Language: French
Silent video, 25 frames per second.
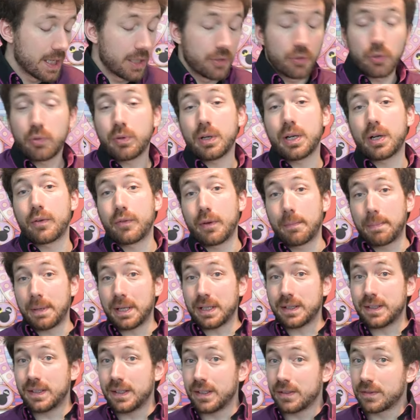Donc voilà, on va
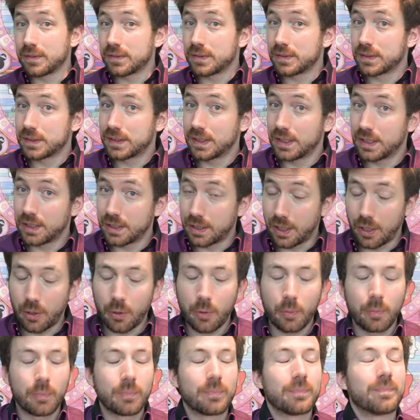partir en,
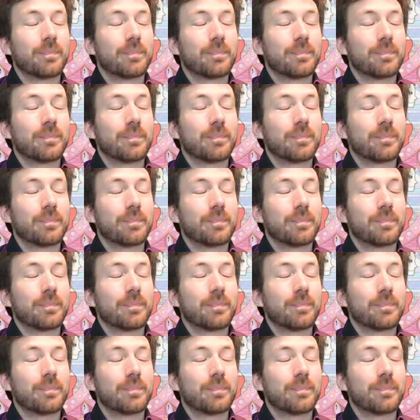en